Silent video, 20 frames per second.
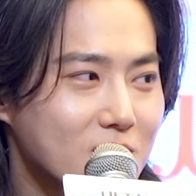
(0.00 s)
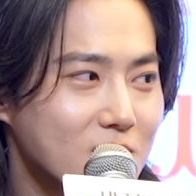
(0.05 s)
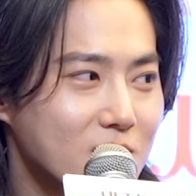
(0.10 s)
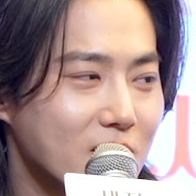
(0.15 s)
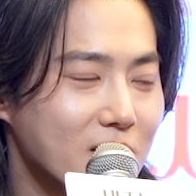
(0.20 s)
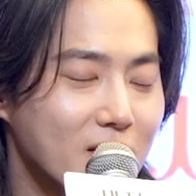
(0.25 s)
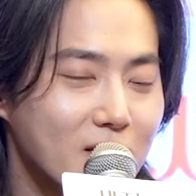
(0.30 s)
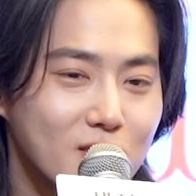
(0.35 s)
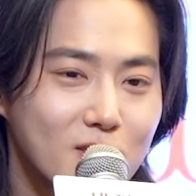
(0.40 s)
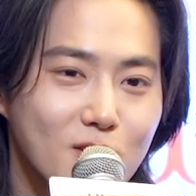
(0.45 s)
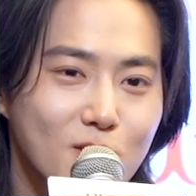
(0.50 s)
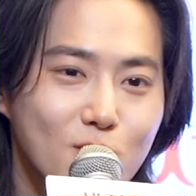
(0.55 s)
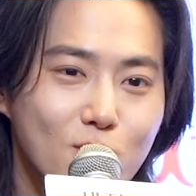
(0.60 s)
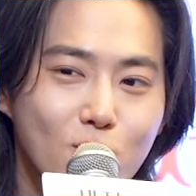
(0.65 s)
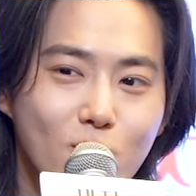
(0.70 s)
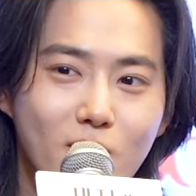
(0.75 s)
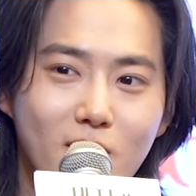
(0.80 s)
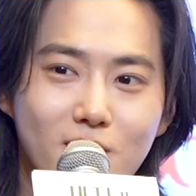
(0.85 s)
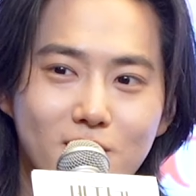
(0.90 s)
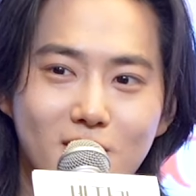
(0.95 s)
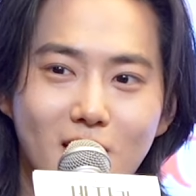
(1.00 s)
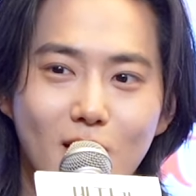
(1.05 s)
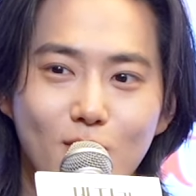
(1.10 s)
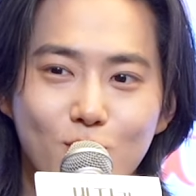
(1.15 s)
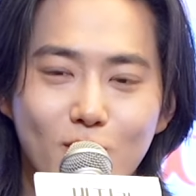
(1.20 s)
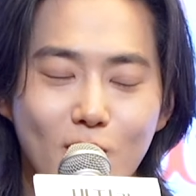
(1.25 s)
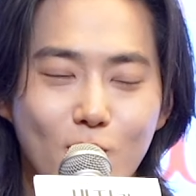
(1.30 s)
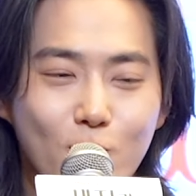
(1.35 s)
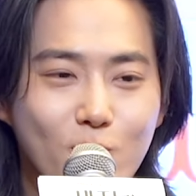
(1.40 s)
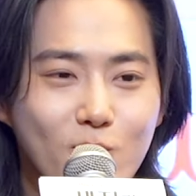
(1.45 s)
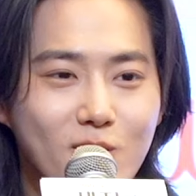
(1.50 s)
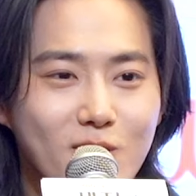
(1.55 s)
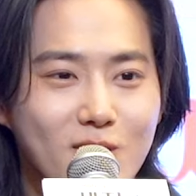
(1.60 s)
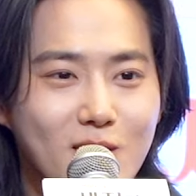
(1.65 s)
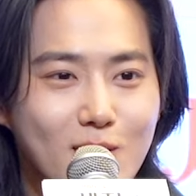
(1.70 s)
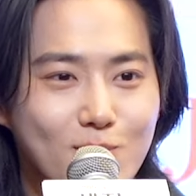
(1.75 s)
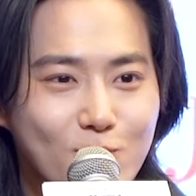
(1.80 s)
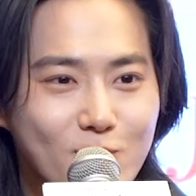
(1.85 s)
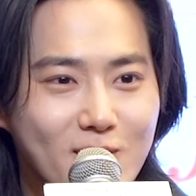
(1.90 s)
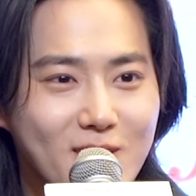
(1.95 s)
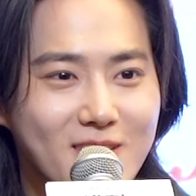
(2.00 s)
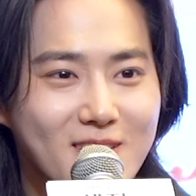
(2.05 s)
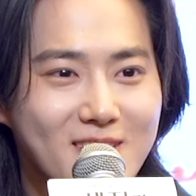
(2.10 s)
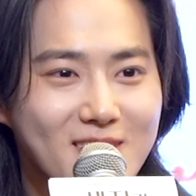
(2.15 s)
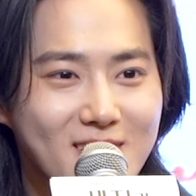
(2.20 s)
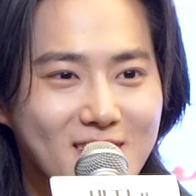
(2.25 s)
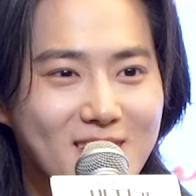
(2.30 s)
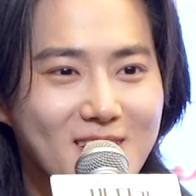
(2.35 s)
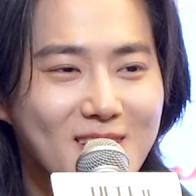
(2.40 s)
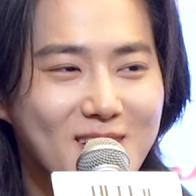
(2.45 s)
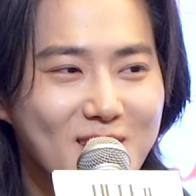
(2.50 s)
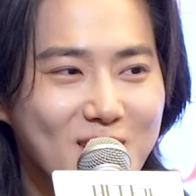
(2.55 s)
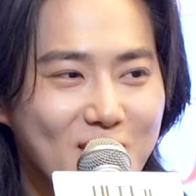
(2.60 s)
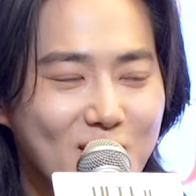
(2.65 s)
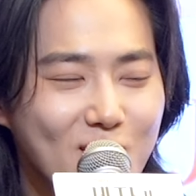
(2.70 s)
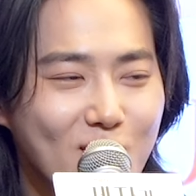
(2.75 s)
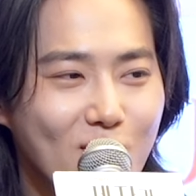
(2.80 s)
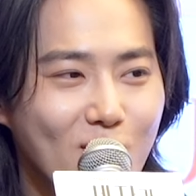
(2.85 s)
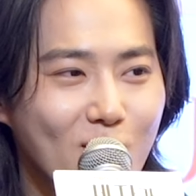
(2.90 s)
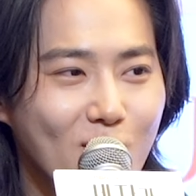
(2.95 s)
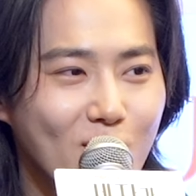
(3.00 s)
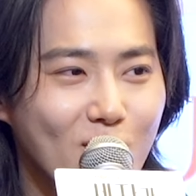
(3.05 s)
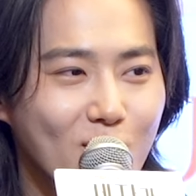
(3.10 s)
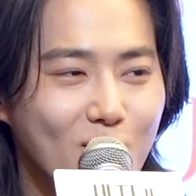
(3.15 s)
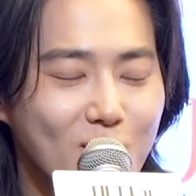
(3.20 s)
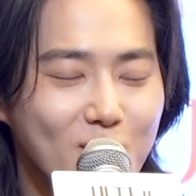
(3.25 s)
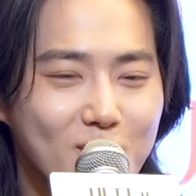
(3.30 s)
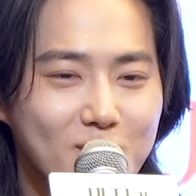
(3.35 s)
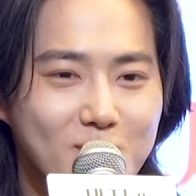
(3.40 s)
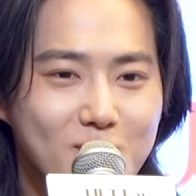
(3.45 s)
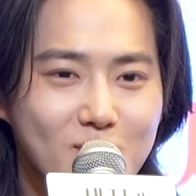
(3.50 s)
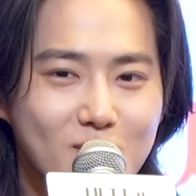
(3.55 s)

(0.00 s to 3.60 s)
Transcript: 제 스스로와의 싸움을 하고 있기 때문에 어,